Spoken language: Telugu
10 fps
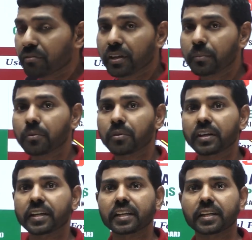ఫ్రీ
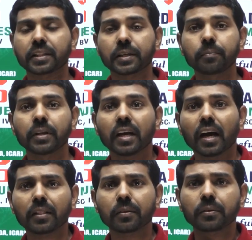బుక్లెట్ అనేది
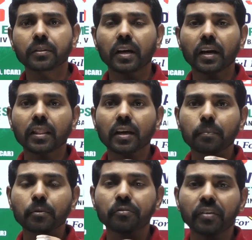అందులో
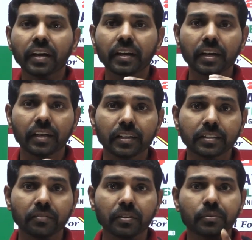దాదాపు ఫైవ్ నైంటీ
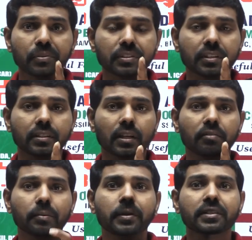సెవెన్ క్వశ్చన్స్
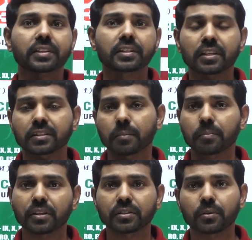అనేవి మెన్సరేషన్కి
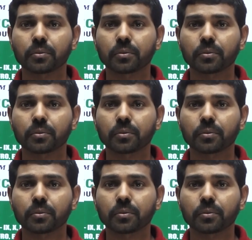సంబంధించిన